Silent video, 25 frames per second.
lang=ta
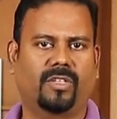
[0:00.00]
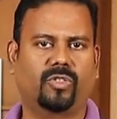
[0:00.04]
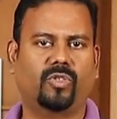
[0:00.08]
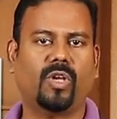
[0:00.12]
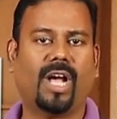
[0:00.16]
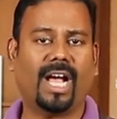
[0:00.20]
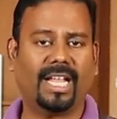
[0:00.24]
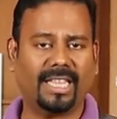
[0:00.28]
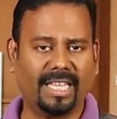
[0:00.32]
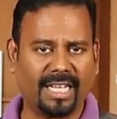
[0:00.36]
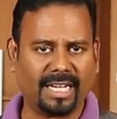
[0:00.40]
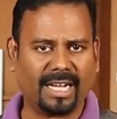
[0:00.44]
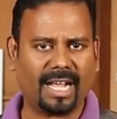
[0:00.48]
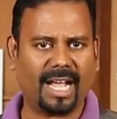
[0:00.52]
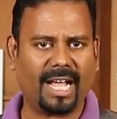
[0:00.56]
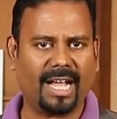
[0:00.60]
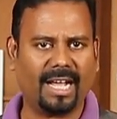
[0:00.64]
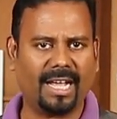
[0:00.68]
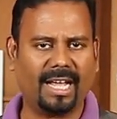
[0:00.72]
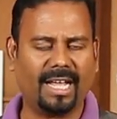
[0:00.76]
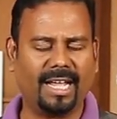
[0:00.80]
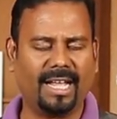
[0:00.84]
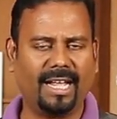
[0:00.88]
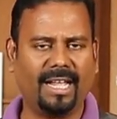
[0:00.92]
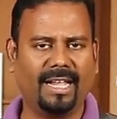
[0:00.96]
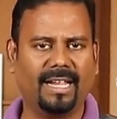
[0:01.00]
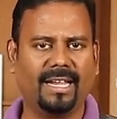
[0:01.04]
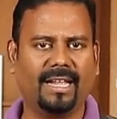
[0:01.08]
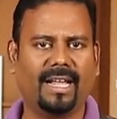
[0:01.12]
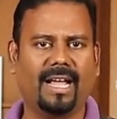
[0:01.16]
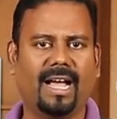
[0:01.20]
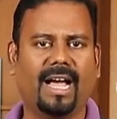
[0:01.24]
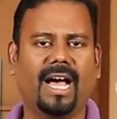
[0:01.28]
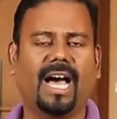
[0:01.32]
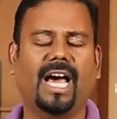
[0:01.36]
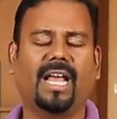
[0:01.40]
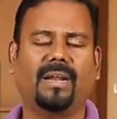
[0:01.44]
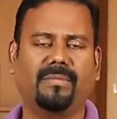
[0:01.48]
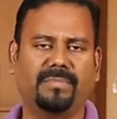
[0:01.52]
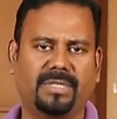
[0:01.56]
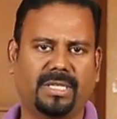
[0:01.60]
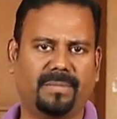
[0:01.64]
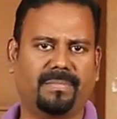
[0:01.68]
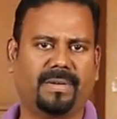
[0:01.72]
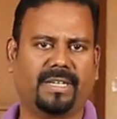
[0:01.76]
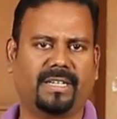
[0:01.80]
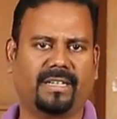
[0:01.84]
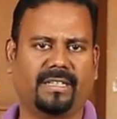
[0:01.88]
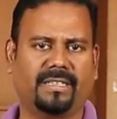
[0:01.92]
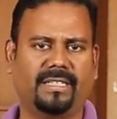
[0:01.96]
ஸோ அதற்காக
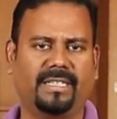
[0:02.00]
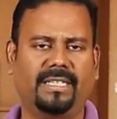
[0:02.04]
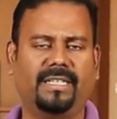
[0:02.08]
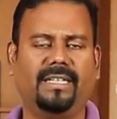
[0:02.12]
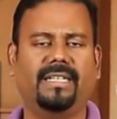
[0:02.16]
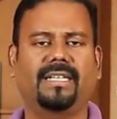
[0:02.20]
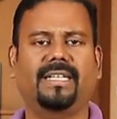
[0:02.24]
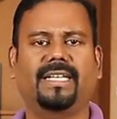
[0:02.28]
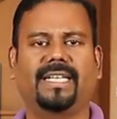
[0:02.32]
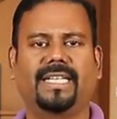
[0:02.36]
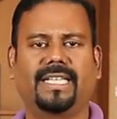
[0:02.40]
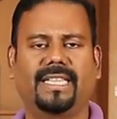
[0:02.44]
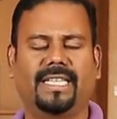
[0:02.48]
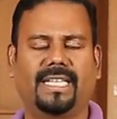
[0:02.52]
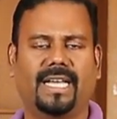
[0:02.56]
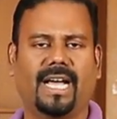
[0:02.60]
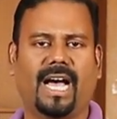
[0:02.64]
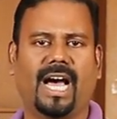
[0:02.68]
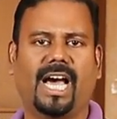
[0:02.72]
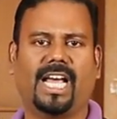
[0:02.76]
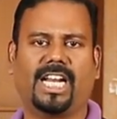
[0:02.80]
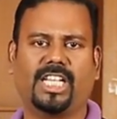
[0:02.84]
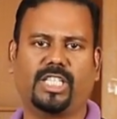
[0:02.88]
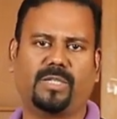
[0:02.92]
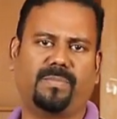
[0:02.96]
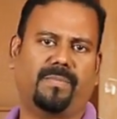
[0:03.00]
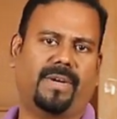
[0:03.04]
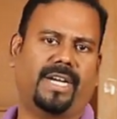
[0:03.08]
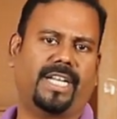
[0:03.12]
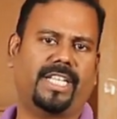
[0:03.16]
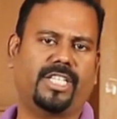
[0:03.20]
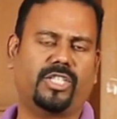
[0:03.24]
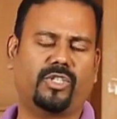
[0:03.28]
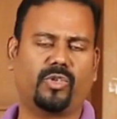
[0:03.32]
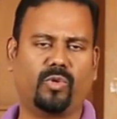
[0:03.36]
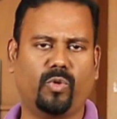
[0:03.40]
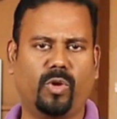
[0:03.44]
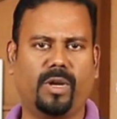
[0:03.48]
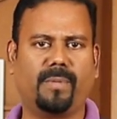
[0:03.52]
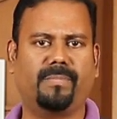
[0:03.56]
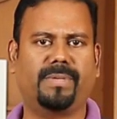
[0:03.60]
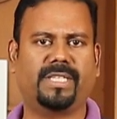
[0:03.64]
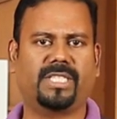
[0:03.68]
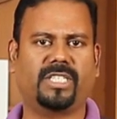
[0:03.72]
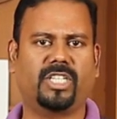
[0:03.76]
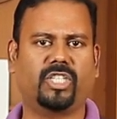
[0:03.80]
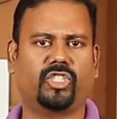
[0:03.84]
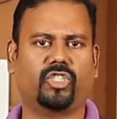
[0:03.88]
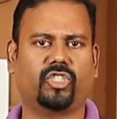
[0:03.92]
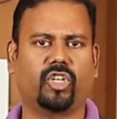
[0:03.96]
ஆரம்பிச்சப்பட்டது இந்த ஆர்எஸ் மணிஸ் யுவர்
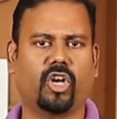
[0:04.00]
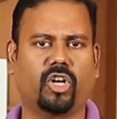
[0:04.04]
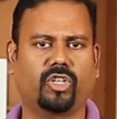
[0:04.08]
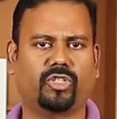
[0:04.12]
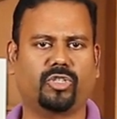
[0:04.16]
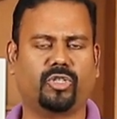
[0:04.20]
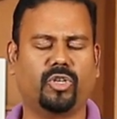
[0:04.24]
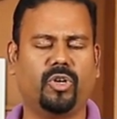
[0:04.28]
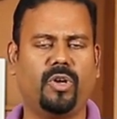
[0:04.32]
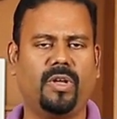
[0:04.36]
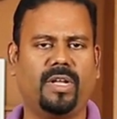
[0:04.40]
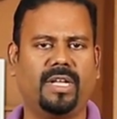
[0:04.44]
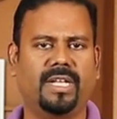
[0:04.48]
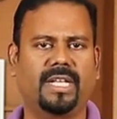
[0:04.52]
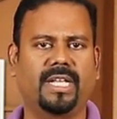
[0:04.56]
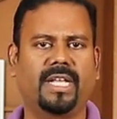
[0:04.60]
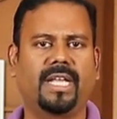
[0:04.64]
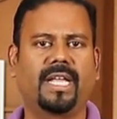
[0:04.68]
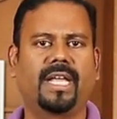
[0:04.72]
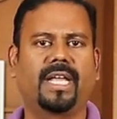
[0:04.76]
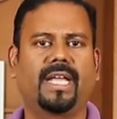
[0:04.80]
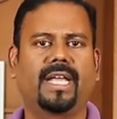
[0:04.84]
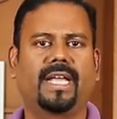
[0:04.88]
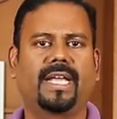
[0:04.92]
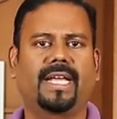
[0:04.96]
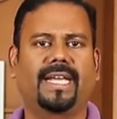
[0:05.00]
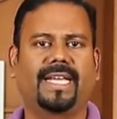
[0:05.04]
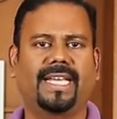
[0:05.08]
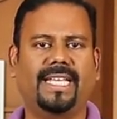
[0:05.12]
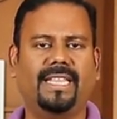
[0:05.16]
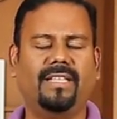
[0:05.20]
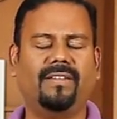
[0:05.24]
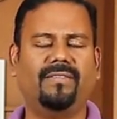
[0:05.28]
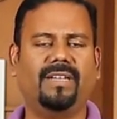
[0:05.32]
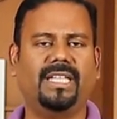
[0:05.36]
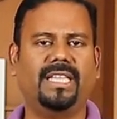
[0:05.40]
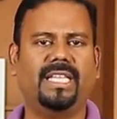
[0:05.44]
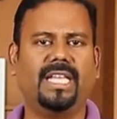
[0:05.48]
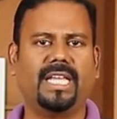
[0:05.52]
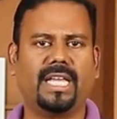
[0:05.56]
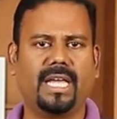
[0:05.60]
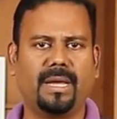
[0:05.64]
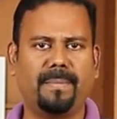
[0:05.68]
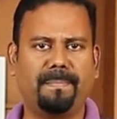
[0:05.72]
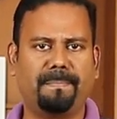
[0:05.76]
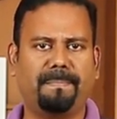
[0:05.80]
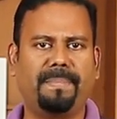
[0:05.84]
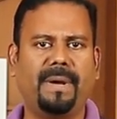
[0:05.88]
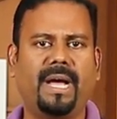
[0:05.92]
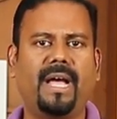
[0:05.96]
பிசினஸ் டாக் ஷோ இது வந்து
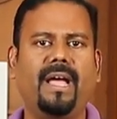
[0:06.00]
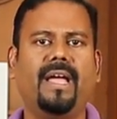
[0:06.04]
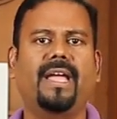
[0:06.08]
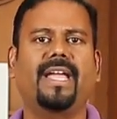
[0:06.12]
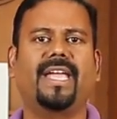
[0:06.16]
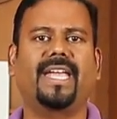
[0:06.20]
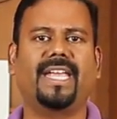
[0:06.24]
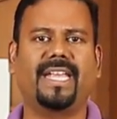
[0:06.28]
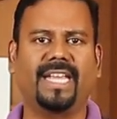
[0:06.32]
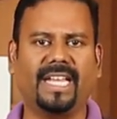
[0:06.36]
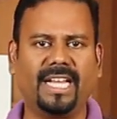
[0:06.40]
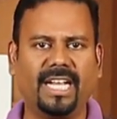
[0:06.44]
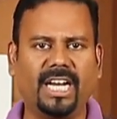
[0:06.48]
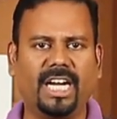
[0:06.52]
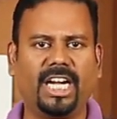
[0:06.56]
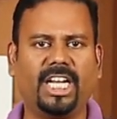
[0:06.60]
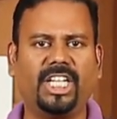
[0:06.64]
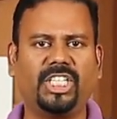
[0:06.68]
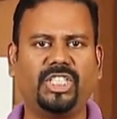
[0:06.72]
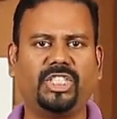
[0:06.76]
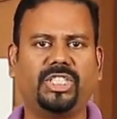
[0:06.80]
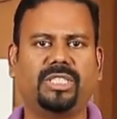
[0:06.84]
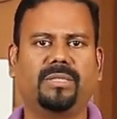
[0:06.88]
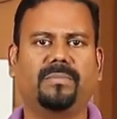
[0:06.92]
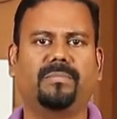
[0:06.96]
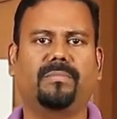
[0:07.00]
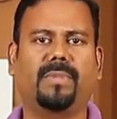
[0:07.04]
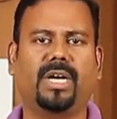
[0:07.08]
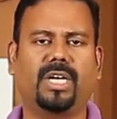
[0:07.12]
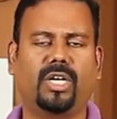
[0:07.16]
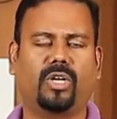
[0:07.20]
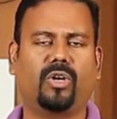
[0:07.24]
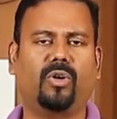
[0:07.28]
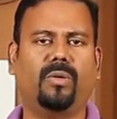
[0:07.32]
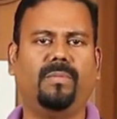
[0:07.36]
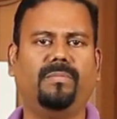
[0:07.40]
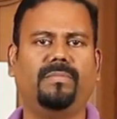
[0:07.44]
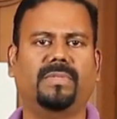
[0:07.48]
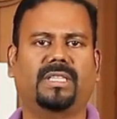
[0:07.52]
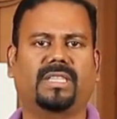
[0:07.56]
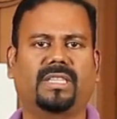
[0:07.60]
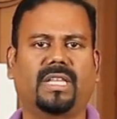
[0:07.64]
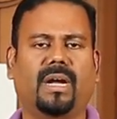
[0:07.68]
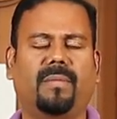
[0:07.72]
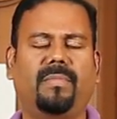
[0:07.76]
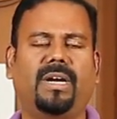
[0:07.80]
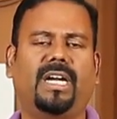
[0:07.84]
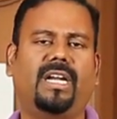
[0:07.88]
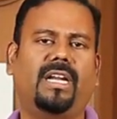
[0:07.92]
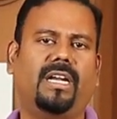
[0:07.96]
இப்போ இங்கிலீஷ் மற்றும்
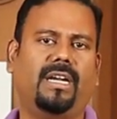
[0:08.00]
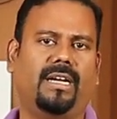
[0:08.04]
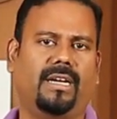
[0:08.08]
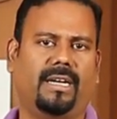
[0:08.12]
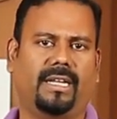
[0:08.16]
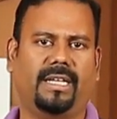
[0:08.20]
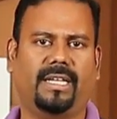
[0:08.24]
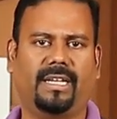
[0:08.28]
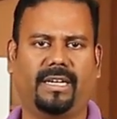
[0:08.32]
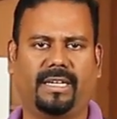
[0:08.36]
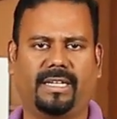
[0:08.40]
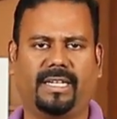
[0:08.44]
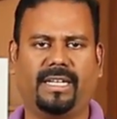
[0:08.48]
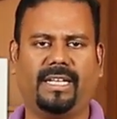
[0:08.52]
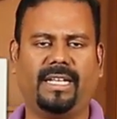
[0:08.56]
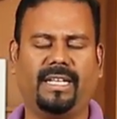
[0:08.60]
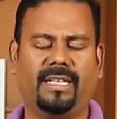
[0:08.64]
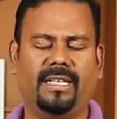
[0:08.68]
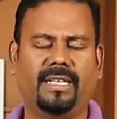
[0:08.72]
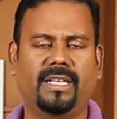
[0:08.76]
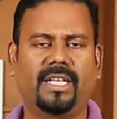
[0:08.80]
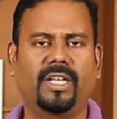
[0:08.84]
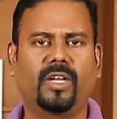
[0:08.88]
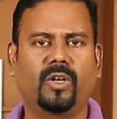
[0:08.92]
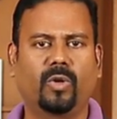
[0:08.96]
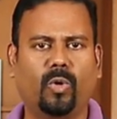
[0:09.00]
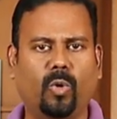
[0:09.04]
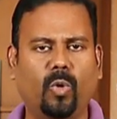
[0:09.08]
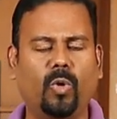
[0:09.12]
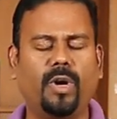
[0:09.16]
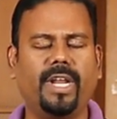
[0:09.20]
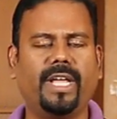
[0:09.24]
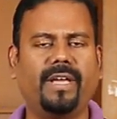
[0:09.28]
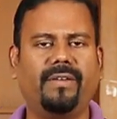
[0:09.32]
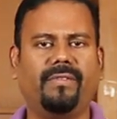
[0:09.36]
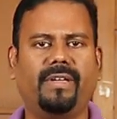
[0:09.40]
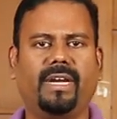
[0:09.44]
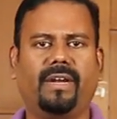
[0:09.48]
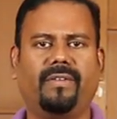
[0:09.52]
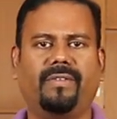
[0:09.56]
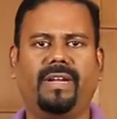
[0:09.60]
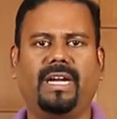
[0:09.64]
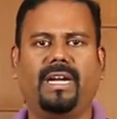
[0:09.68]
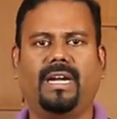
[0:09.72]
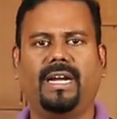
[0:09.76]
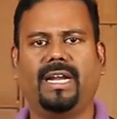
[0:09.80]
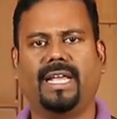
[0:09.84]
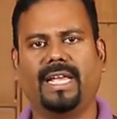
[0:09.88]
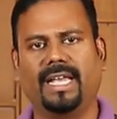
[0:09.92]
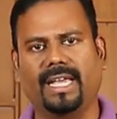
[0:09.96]
தமிழில் இருக்கு கூடிய
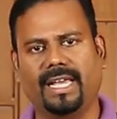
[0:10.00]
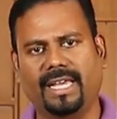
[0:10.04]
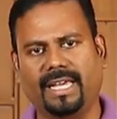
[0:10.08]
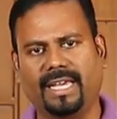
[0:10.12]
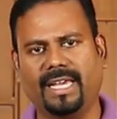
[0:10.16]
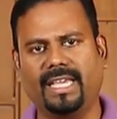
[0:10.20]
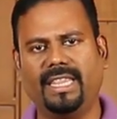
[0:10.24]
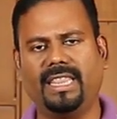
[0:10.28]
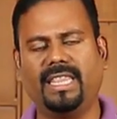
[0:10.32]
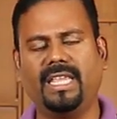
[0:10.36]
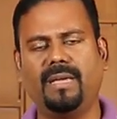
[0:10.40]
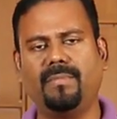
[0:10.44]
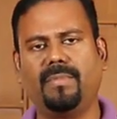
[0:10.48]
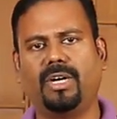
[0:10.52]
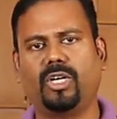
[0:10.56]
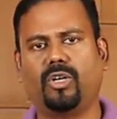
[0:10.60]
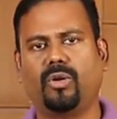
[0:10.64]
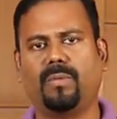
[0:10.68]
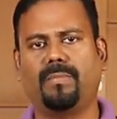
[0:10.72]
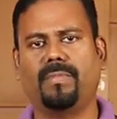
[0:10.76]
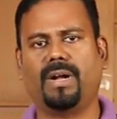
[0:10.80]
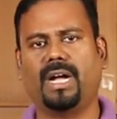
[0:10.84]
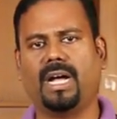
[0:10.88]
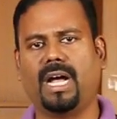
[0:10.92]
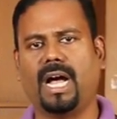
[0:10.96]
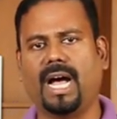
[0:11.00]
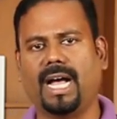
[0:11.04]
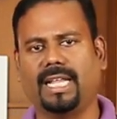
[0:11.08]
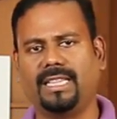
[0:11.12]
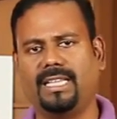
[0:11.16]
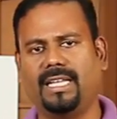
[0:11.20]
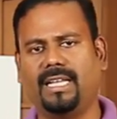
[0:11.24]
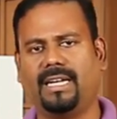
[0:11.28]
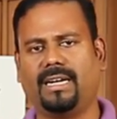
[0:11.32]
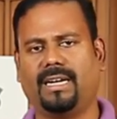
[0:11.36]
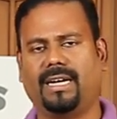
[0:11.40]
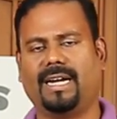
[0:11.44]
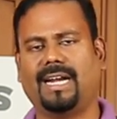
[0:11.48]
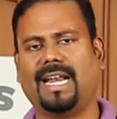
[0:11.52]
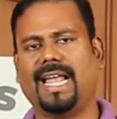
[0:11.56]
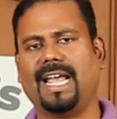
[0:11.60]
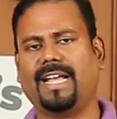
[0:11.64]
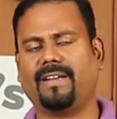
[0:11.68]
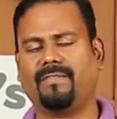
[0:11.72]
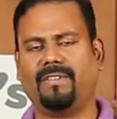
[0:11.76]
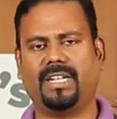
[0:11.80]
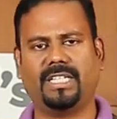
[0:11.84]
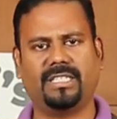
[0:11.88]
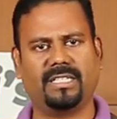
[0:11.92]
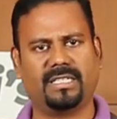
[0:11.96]
விரைவில் ஹிந்தி மற்றும் அதர்
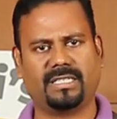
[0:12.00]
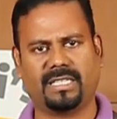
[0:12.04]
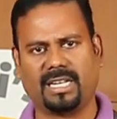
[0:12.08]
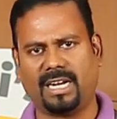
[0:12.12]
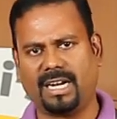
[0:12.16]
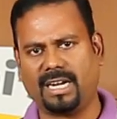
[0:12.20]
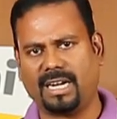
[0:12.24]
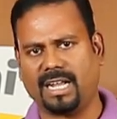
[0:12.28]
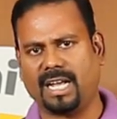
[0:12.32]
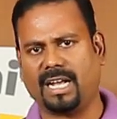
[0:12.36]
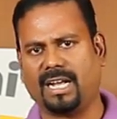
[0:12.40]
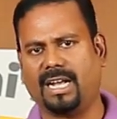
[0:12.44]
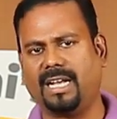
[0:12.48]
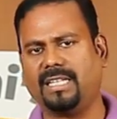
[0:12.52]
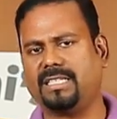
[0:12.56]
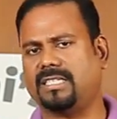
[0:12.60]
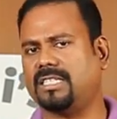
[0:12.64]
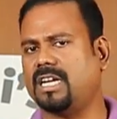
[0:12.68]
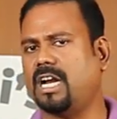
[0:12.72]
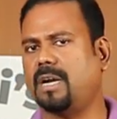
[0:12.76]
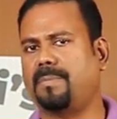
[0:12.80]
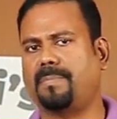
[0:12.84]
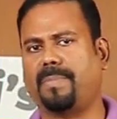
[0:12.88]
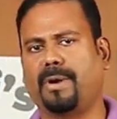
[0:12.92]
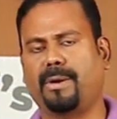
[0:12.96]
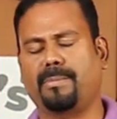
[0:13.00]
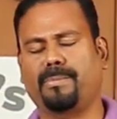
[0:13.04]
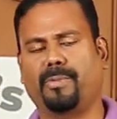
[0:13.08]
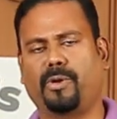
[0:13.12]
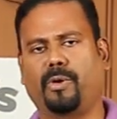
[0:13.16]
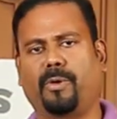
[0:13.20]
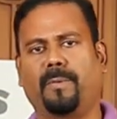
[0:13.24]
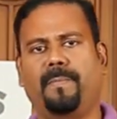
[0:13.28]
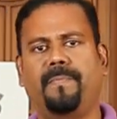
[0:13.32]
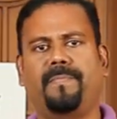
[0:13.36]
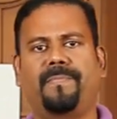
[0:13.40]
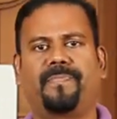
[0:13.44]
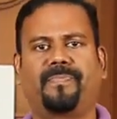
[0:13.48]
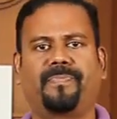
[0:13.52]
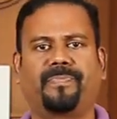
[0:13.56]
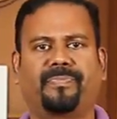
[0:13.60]
லாங்குவேஜஸ்ல நாங்கள் ஸ்டார்ட் பண்ண போகிறோம்